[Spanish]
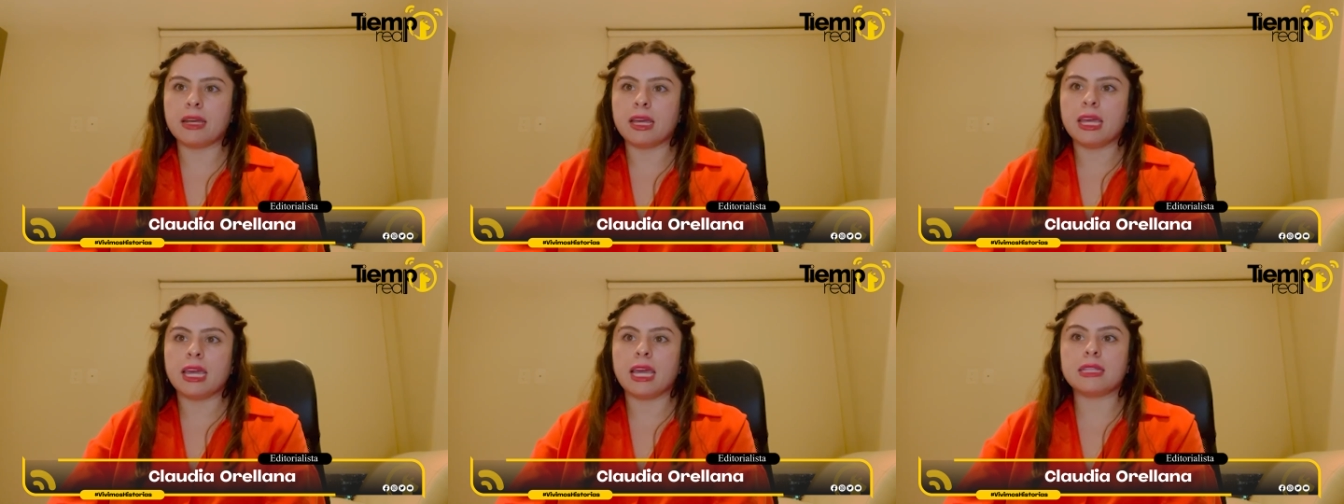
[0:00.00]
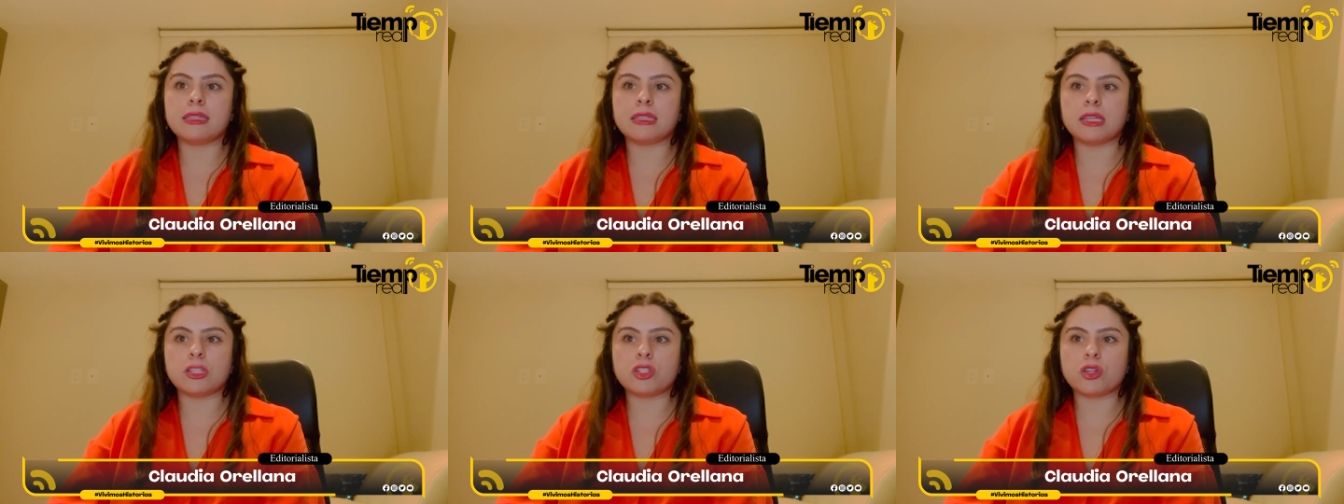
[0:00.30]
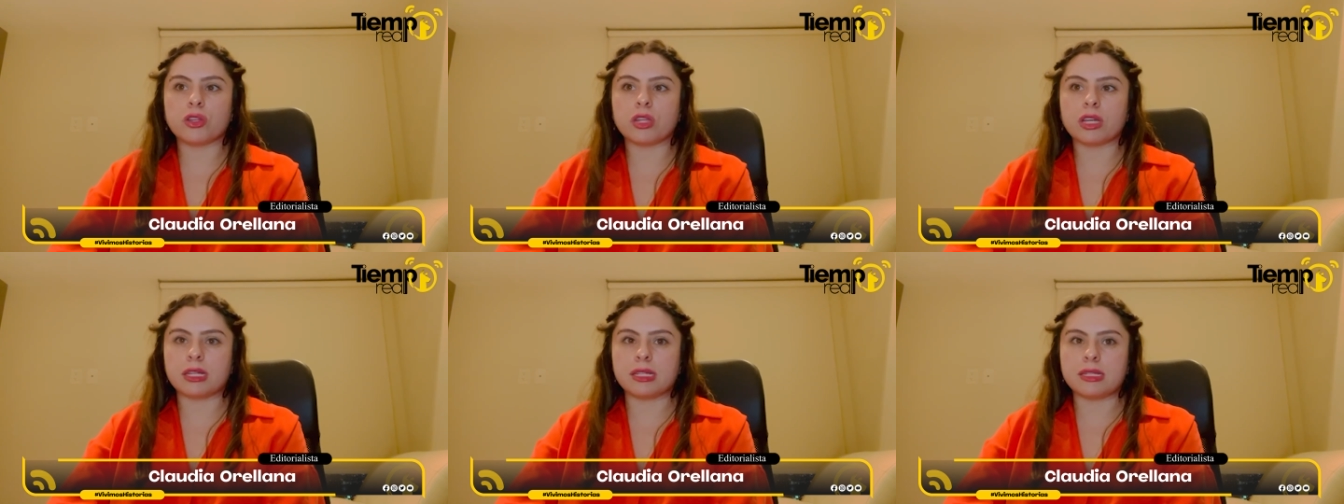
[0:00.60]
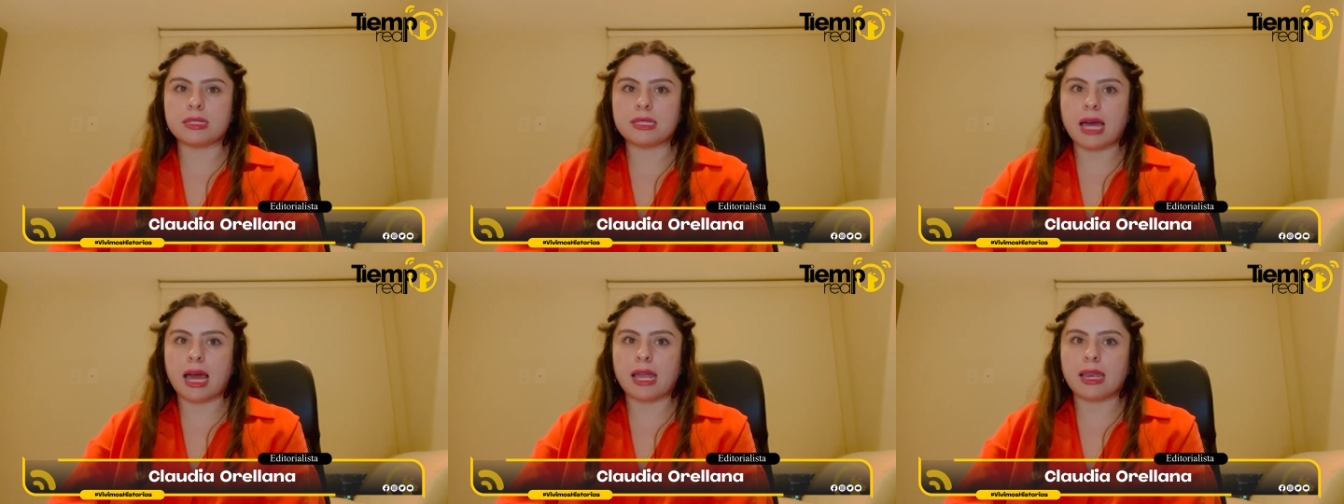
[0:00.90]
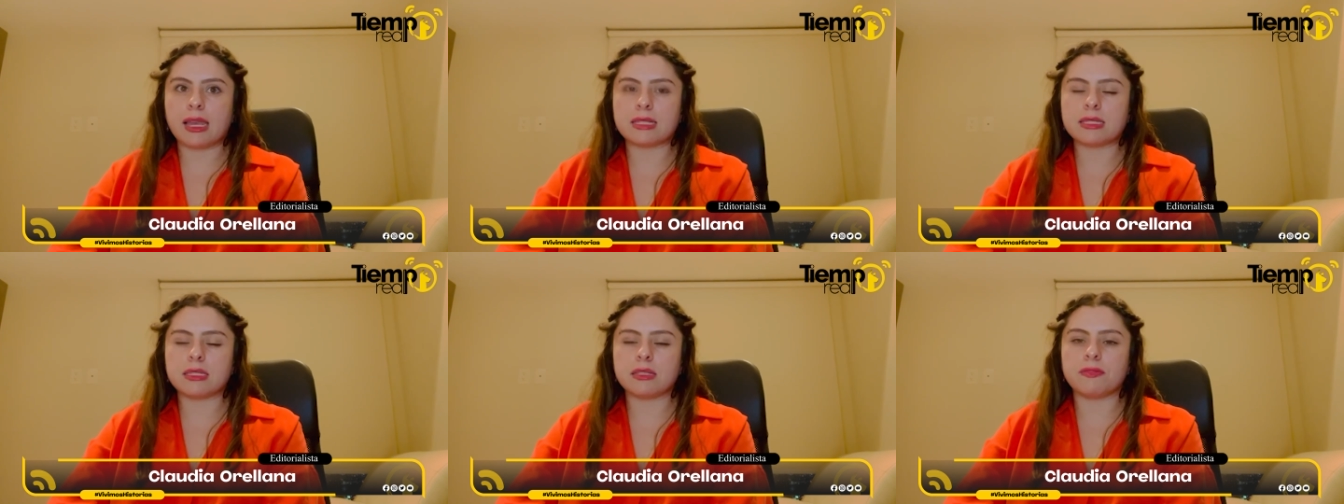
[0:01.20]
el techo de cristal,
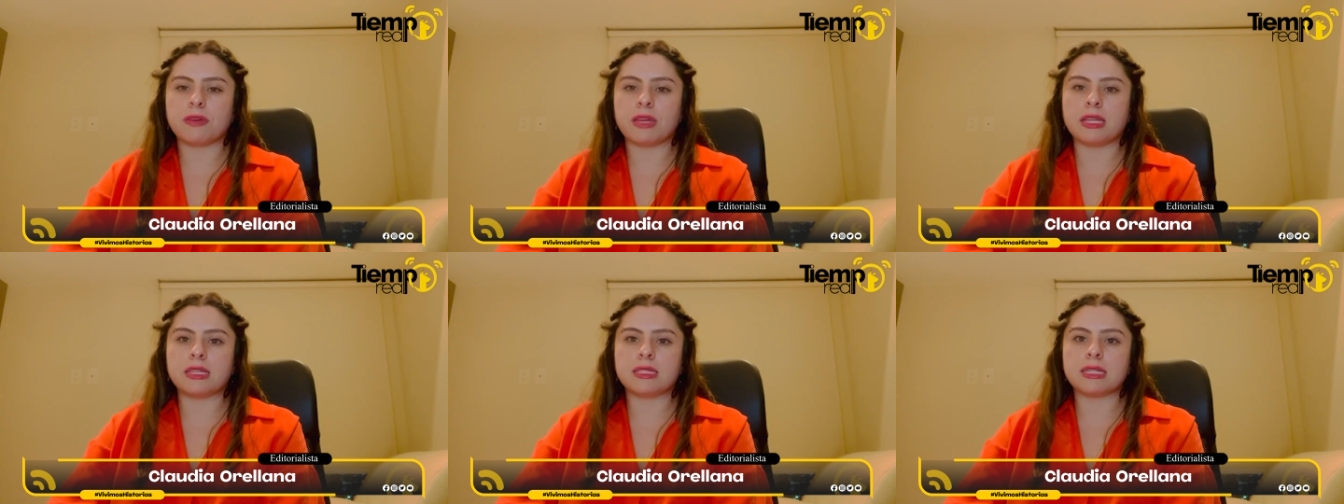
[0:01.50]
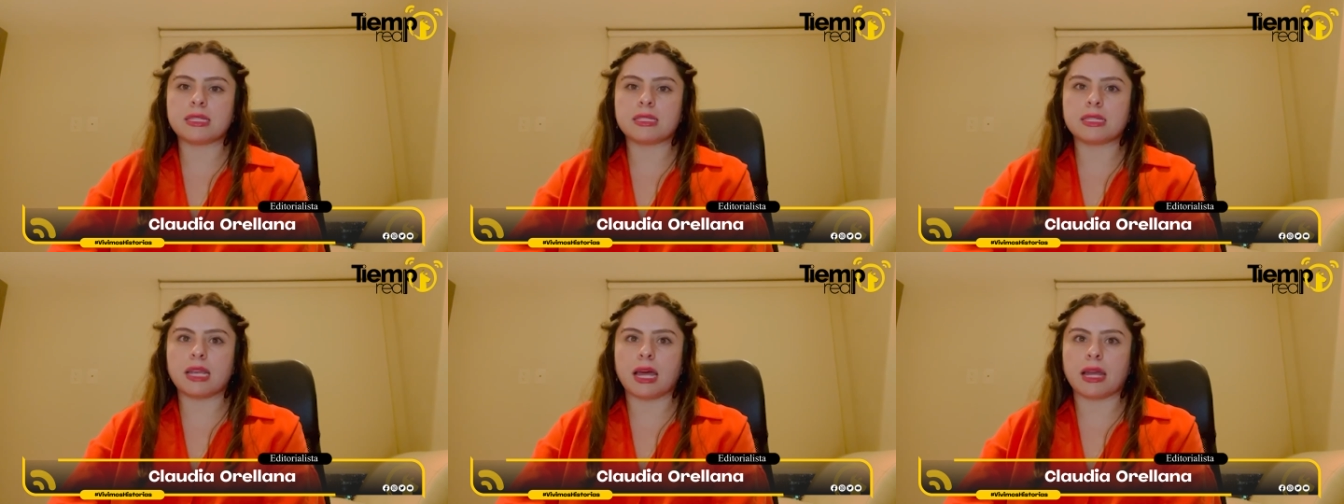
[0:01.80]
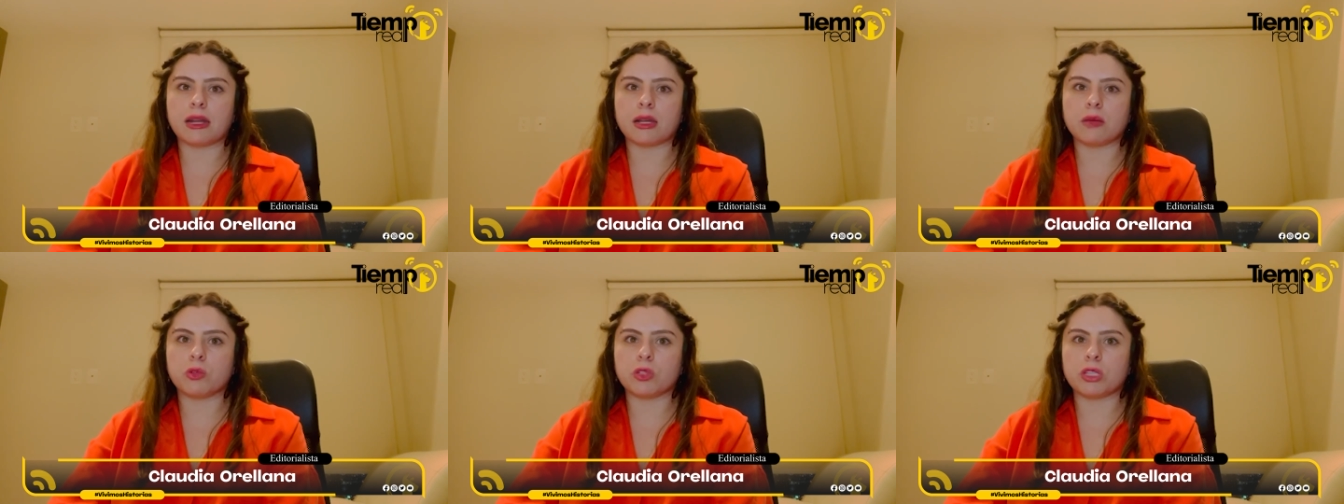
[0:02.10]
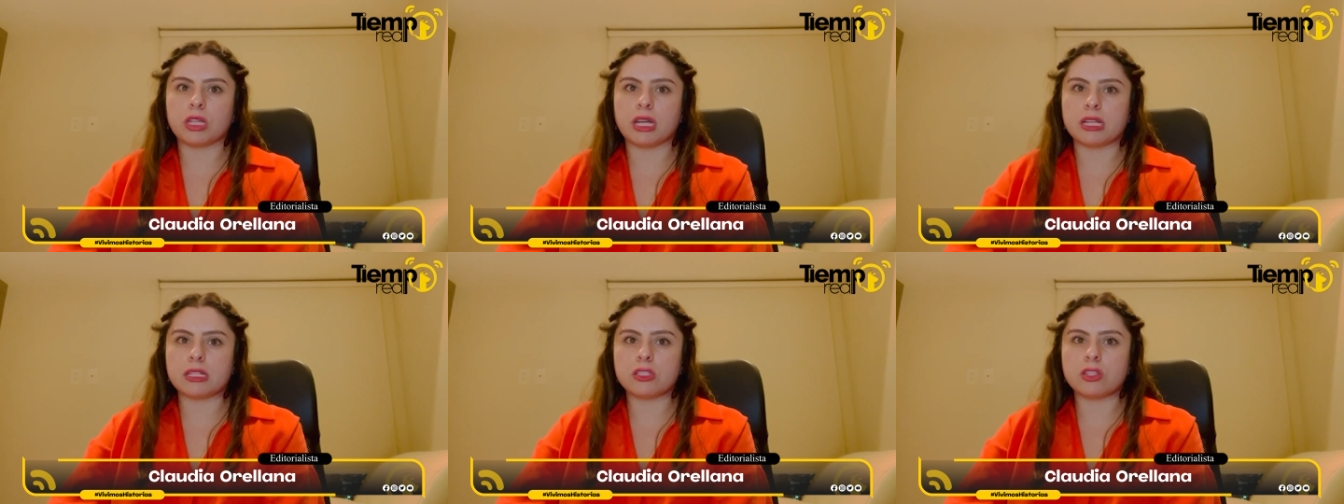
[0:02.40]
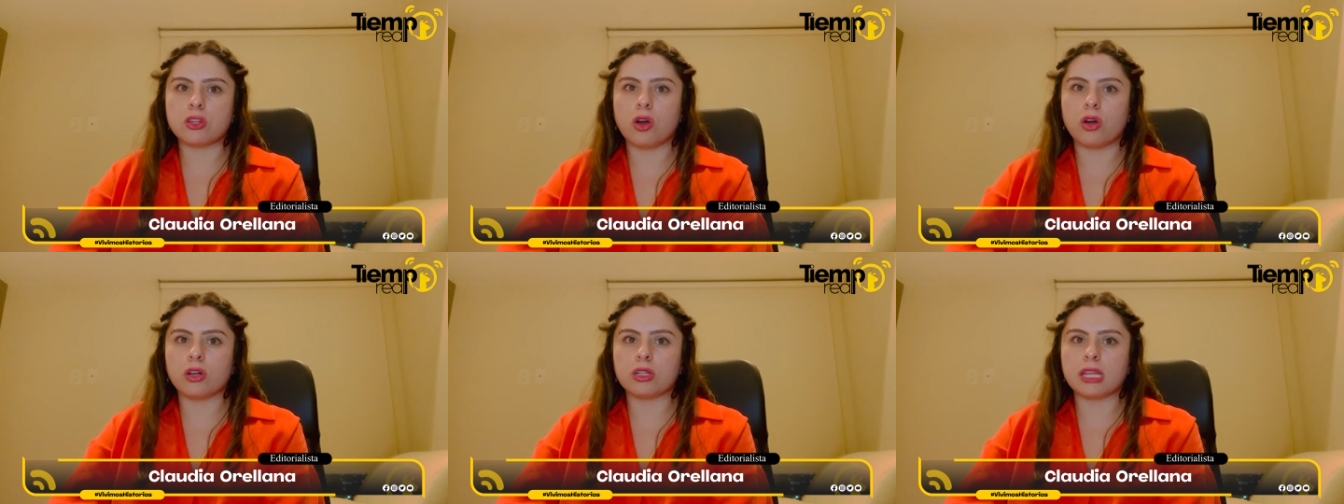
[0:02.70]
las diferencias en la
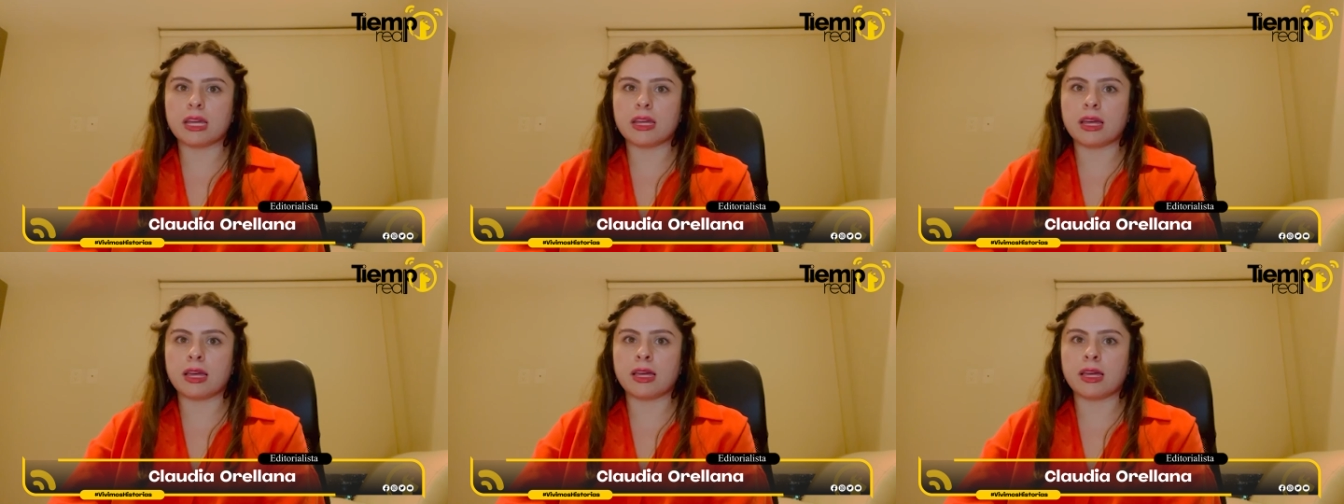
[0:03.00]
remuneración, la